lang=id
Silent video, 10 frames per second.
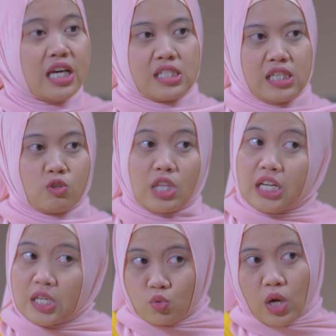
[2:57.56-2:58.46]
ada sih, itu
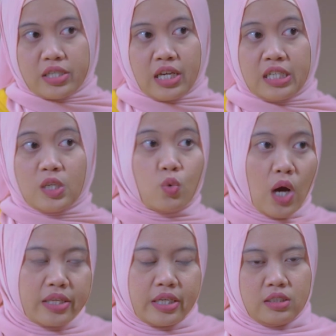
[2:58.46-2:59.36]
tadi kan sukanya, ini
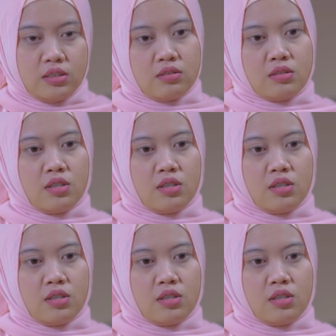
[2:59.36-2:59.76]
dukanya nih.